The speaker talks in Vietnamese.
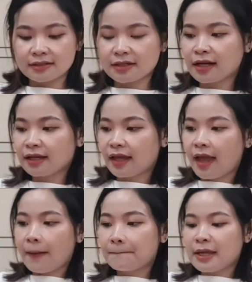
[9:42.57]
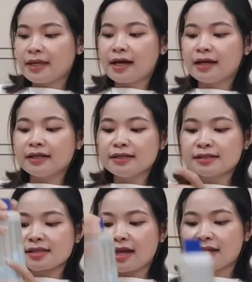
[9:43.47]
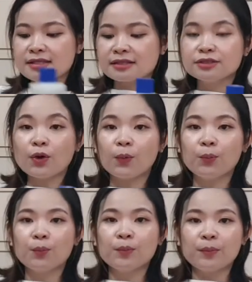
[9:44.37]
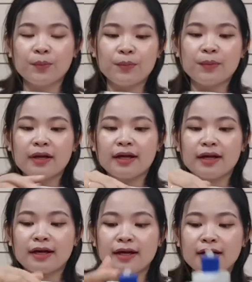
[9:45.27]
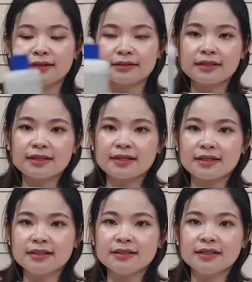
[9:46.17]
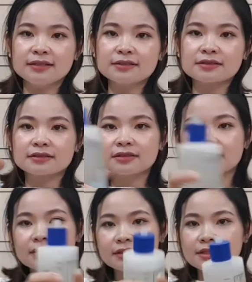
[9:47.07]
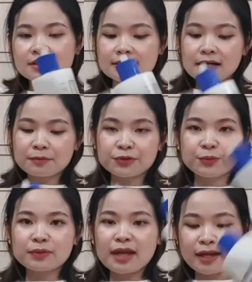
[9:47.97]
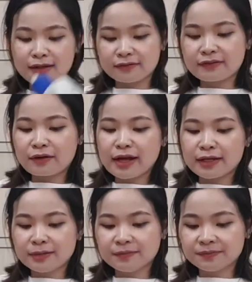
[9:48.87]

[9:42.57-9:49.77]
rồi bây giờ yến sẽ sử dụng à, nước rửa disrupt của chúng ta vào đây